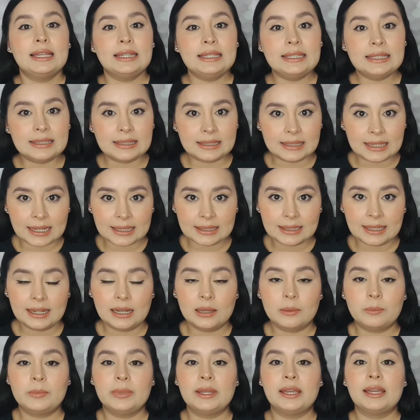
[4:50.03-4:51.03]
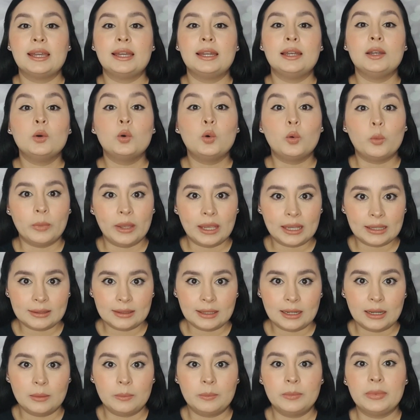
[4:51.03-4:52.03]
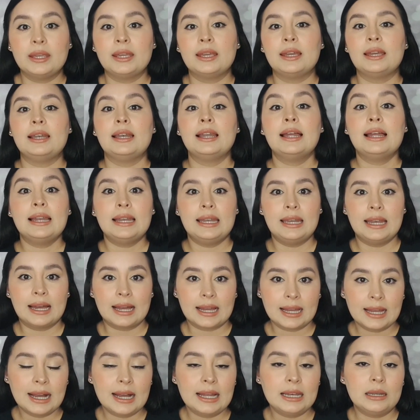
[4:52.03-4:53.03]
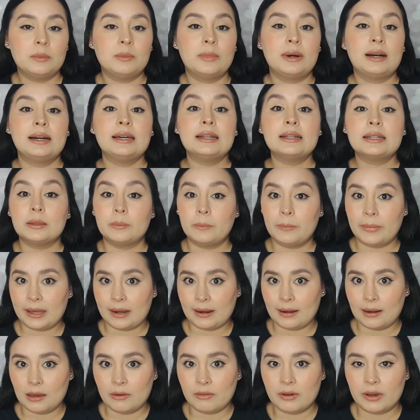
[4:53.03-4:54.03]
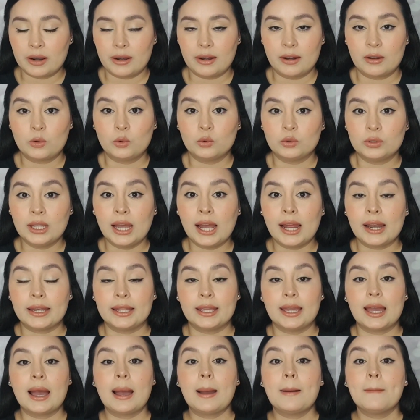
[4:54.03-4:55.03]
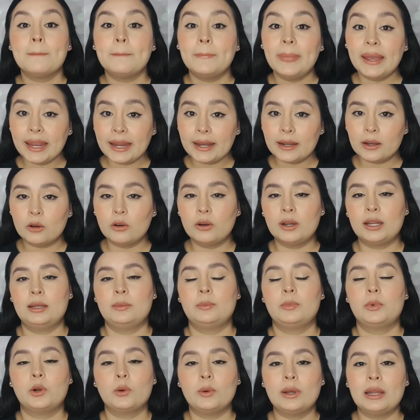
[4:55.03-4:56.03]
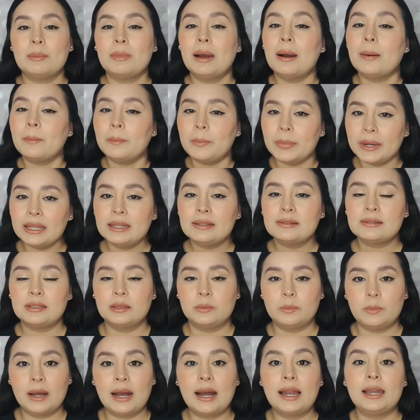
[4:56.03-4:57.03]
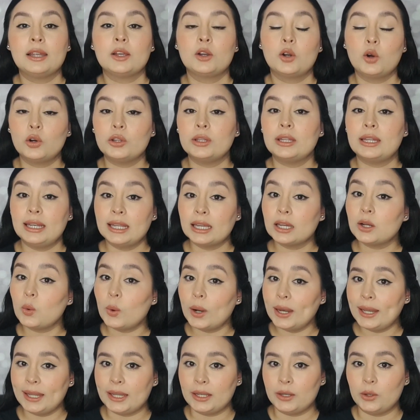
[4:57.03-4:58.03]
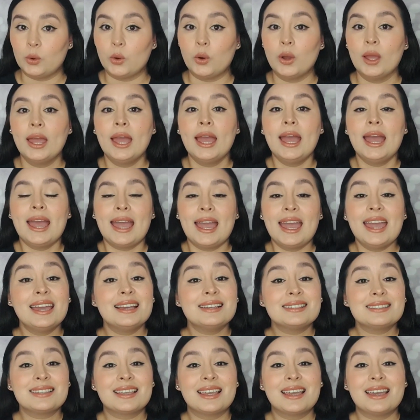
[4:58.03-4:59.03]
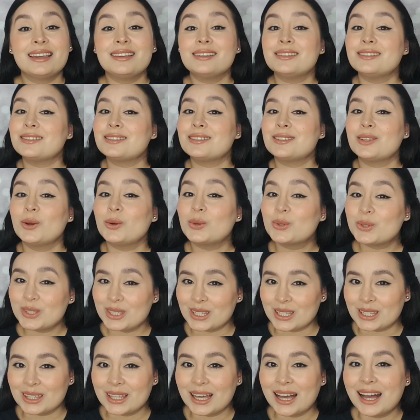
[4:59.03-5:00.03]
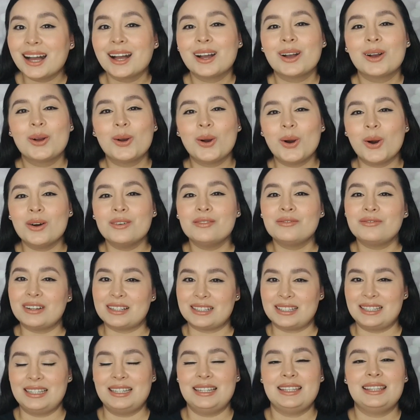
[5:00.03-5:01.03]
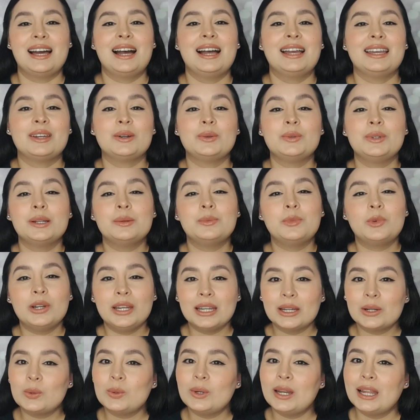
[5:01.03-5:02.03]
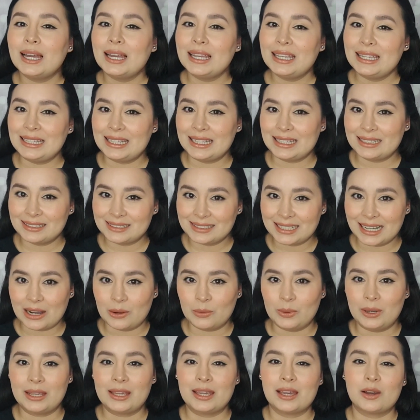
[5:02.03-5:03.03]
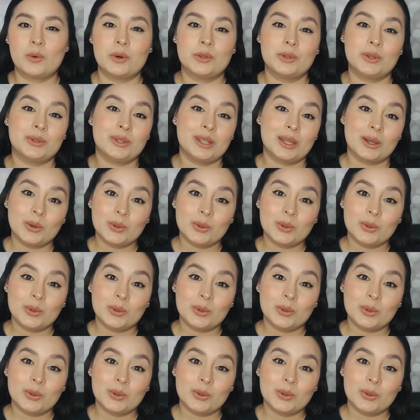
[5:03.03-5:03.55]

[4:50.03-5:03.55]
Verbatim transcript: hidrata la piel, humecta la piel, la calma, repara la barrera cutánea, pero el problema principal con el escualeno es que se oxida con facilidad. Es una molécula inestable que cuando está en